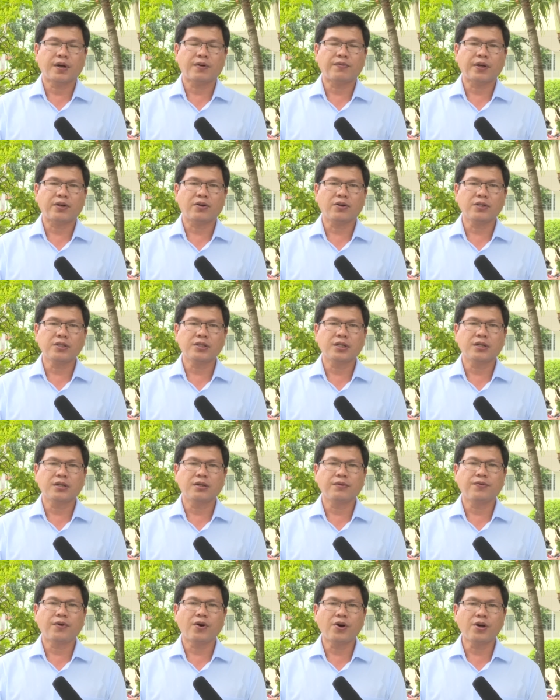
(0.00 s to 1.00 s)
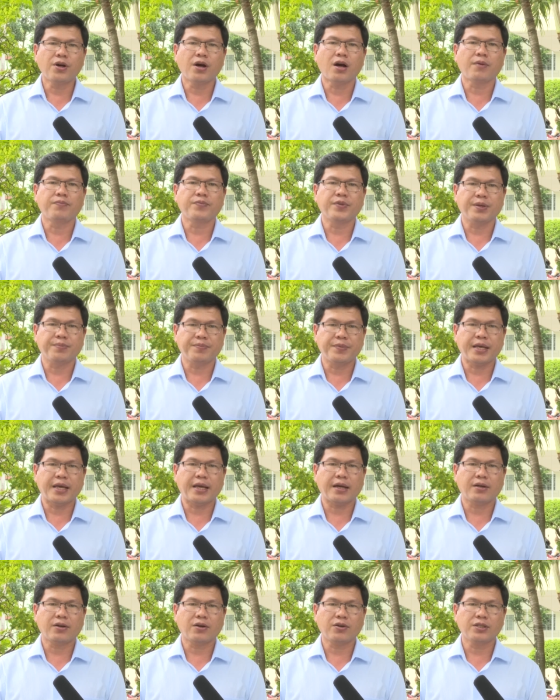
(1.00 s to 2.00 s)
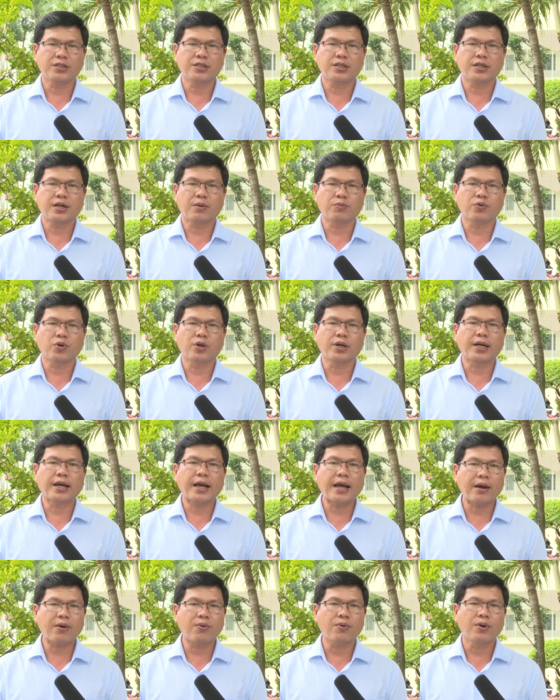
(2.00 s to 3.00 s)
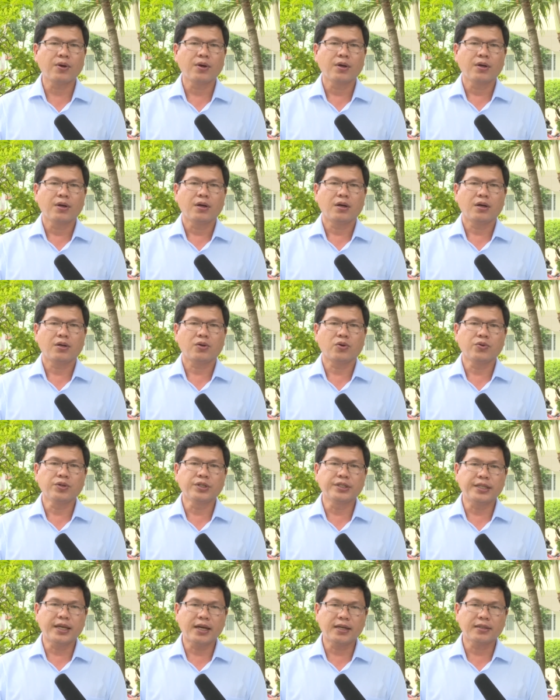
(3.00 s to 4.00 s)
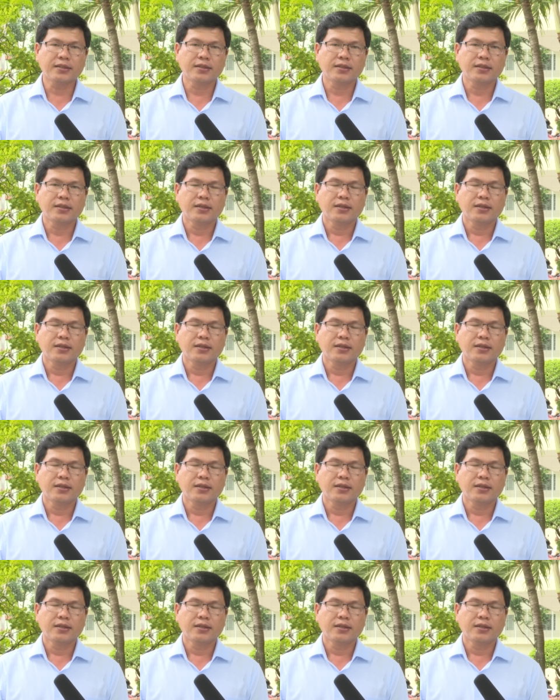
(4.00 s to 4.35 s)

và phải có cái sự phối hợp nhịp nhàng, có cái sự đồng thuận cao của người dân.